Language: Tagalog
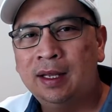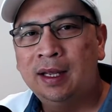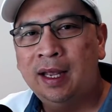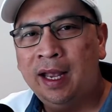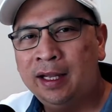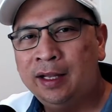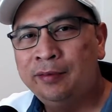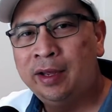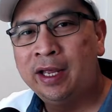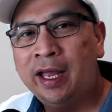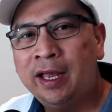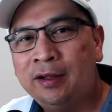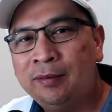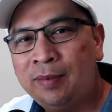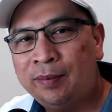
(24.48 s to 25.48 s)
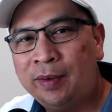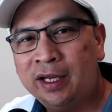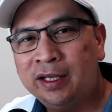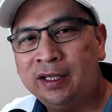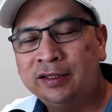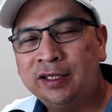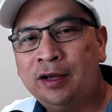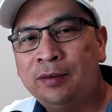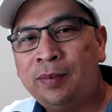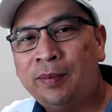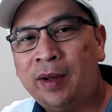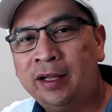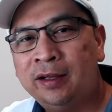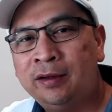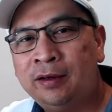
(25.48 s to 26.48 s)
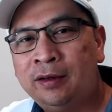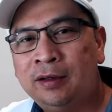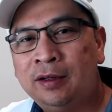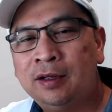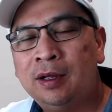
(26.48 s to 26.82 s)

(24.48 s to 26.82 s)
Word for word: Anyway, ngayon, papakita ko sa iyo paano